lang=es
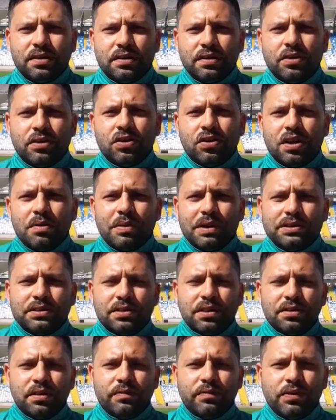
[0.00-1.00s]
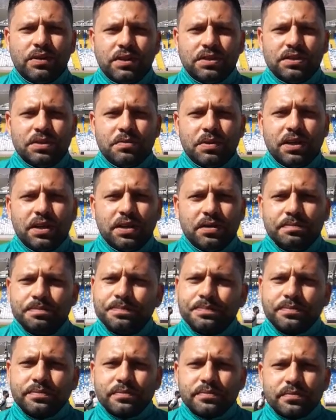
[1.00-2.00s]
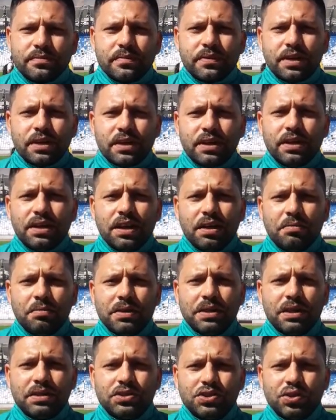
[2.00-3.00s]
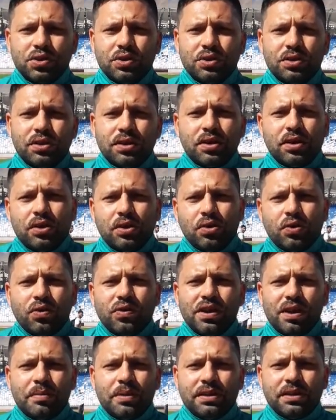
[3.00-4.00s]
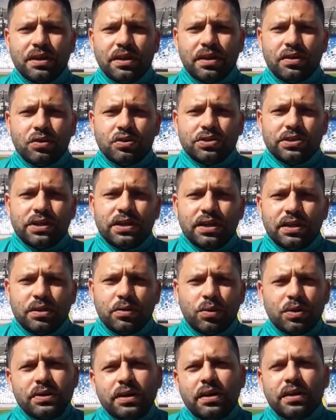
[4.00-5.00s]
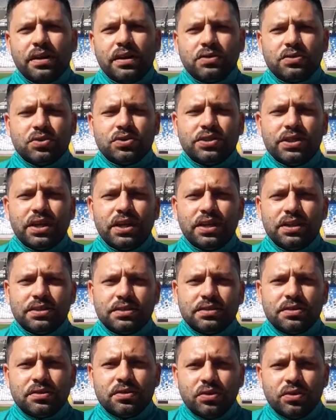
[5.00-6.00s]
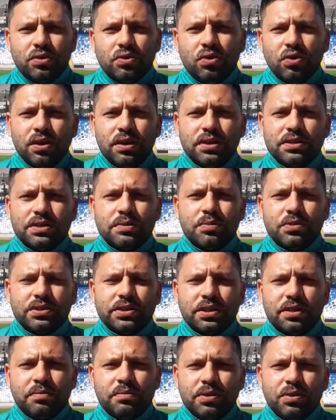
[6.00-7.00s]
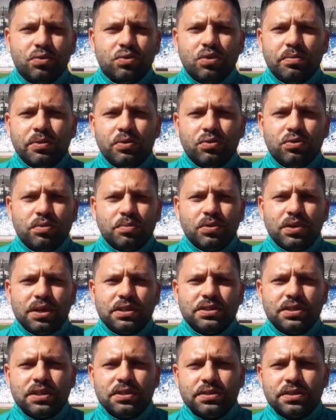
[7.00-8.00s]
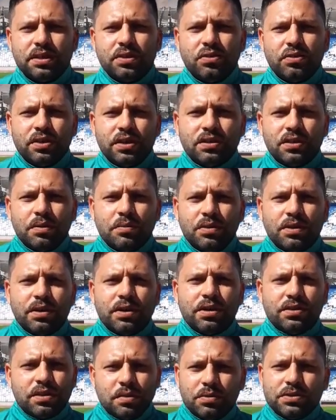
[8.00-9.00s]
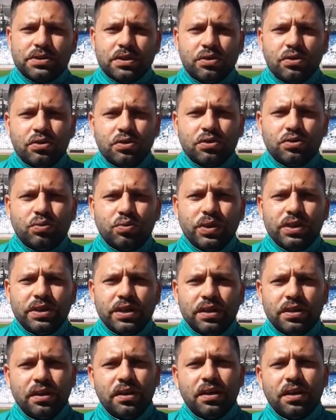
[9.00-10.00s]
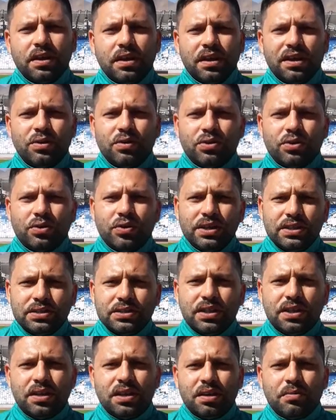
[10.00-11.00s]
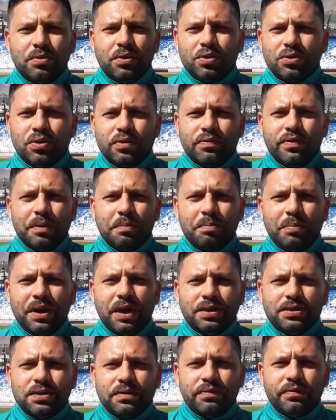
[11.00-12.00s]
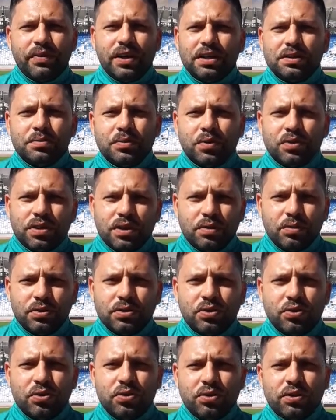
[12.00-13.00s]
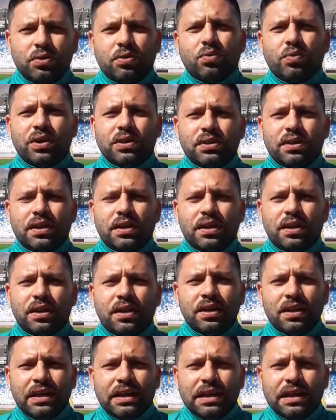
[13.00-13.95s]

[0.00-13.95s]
de, lo que pase en este fin de semana y la invitación, obviamente que nos sigan en nuestras redes sociales, hoy hicimos el minuto a minuto por así decirlo, en Estamos, en Estamos al Horno en Twitter, en nuestro Instagram, en nuestro fanpage, en Facebook y en nuestra cuenta